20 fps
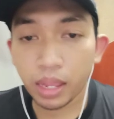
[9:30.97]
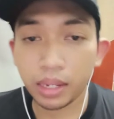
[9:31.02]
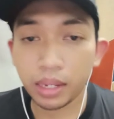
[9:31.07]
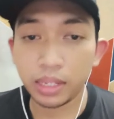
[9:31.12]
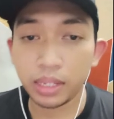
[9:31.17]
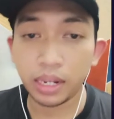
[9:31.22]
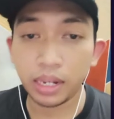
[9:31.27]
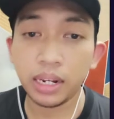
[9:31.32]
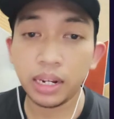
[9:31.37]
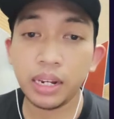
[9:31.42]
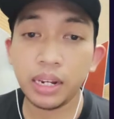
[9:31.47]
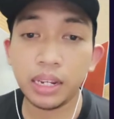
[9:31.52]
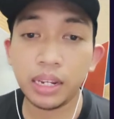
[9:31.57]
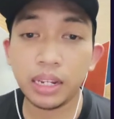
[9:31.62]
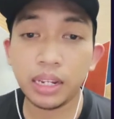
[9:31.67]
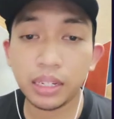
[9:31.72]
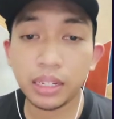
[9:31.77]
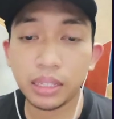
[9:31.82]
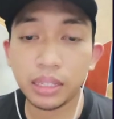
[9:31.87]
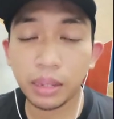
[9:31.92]
jadi
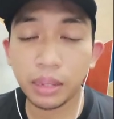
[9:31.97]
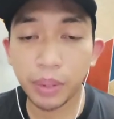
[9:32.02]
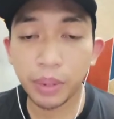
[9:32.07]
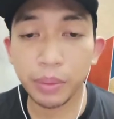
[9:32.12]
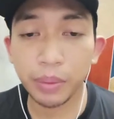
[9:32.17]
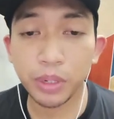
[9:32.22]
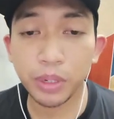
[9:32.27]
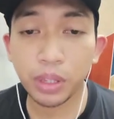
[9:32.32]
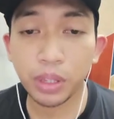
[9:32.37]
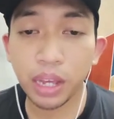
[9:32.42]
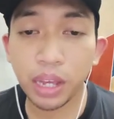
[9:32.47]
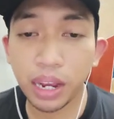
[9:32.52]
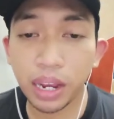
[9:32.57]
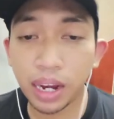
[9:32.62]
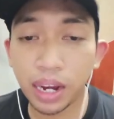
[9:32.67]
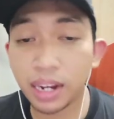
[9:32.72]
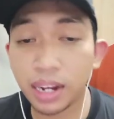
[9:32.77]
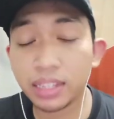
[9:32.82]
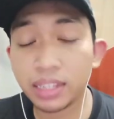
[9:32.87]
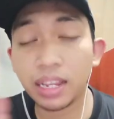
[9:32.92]
di setiap episode
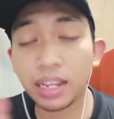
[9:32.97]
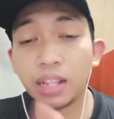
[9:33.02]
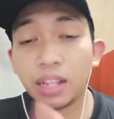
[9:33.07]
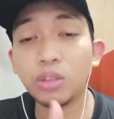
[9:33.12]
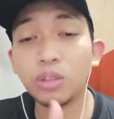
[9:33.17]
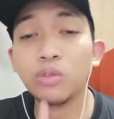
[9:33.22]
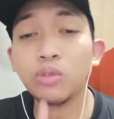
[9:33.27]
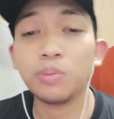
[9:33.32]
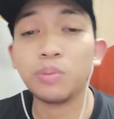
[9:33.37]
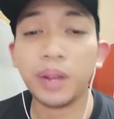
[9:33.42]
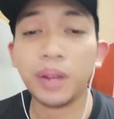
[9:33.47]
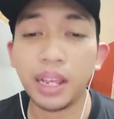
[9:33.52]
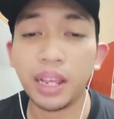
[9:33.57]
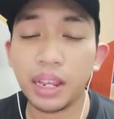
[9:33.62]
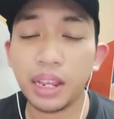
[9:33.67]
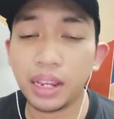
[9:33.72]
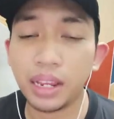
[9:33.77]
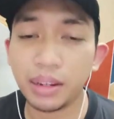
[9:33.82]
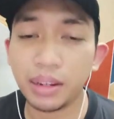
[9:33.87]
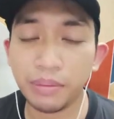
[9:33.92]
akan ada satu
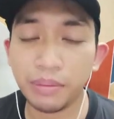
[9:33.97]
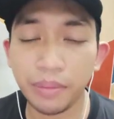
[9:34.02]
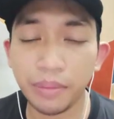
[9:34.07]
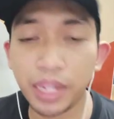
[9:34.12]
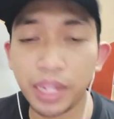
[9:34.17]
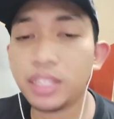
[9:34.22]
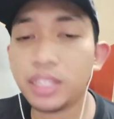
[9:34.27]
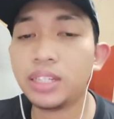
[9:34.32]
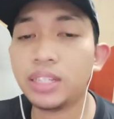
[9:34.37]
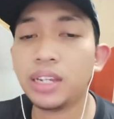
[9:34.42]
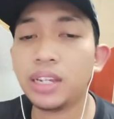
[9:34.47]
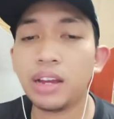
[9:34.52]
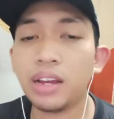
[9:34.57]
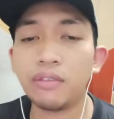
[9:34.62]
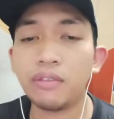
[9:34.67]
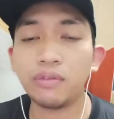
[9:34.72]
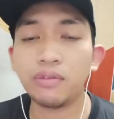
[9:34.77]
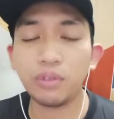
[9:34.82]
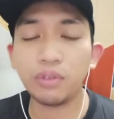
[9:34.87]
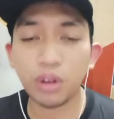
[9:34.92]
play match
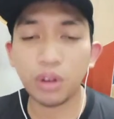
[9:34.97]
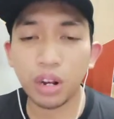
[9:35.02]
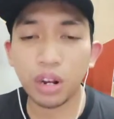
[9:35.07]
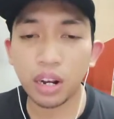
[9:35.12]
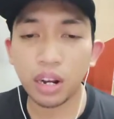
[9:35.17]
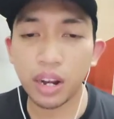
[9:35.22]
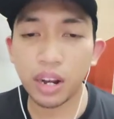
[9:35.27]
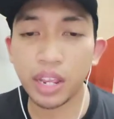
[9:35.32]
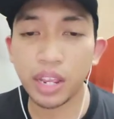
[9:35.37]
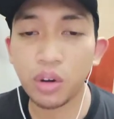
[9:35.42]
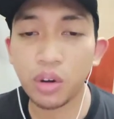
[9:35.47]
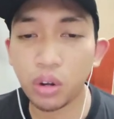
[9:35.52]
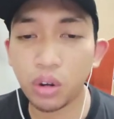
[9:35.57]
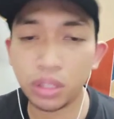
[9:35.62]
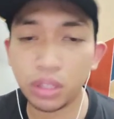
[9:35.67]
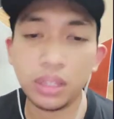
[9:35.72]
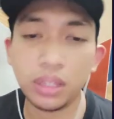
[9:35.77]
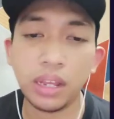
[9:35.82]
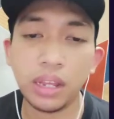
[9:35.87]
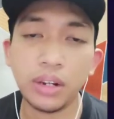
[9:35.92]
yang full record
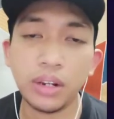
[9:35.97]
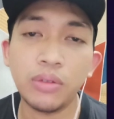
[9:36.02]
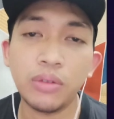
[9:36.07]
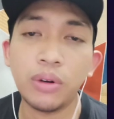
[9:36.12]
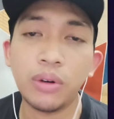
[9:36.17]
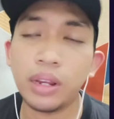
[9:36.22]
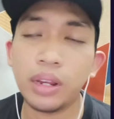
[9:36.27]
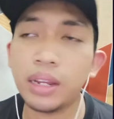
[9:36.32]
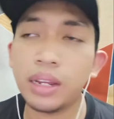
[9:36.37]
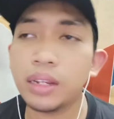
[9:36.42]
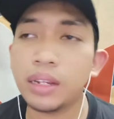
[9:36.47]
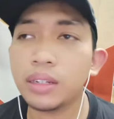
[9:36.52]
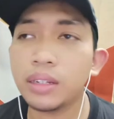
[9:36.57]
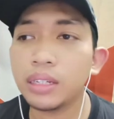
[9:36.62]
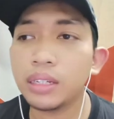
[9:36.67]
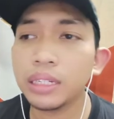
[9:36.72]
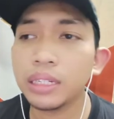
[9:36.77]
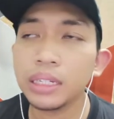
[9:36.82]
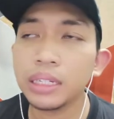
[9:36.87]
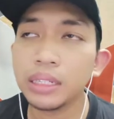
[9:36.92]
dari gua ya
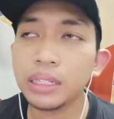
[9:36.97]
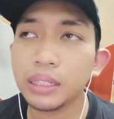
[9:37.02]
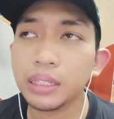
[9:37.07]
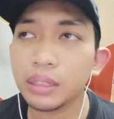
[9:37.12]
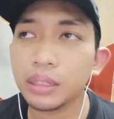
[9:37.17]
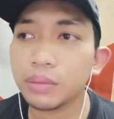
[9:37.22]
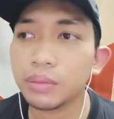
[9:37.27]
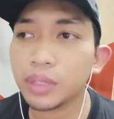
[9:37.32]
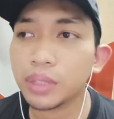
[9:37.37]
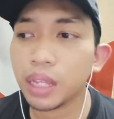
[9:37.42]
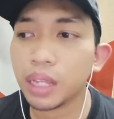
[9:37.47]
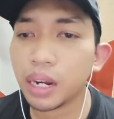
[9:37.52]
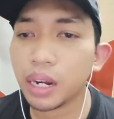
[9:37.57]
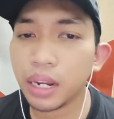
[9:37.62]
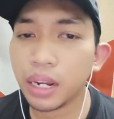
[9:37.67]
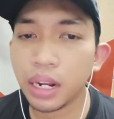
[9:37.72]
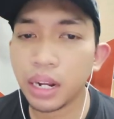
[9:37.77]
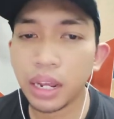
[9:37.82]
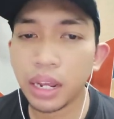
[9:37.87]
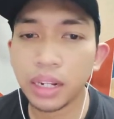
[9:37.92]
sementara
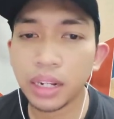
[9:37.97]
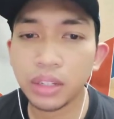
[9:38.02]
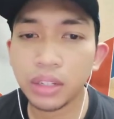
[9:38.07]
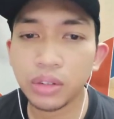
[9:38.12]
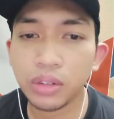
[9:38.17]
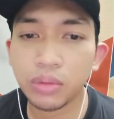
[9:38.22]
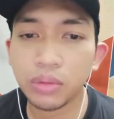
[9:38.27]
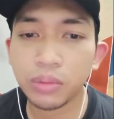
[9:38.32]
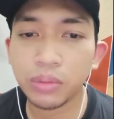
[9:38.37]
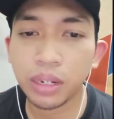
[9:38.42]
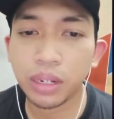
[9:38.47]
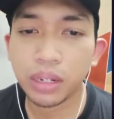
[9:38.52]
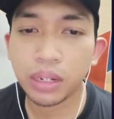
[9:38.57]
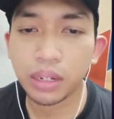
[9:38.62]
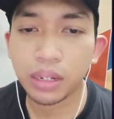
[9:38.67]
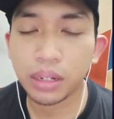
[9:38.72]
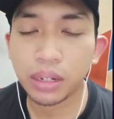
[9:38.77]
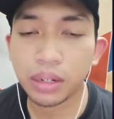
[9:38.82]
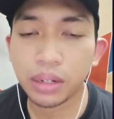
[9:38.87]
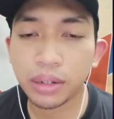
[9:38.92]
yang lain cuma
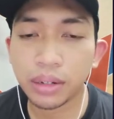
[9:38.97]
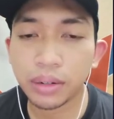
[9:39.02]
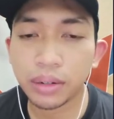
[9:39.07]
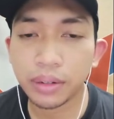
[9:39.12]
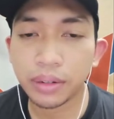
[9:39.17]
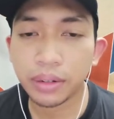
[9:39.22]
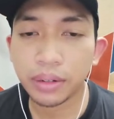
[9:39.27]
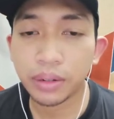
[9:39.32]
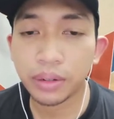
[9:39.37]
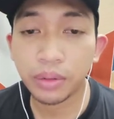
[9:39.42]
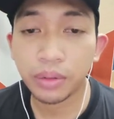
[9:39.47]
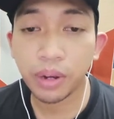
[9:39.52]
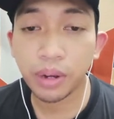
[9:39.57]
gue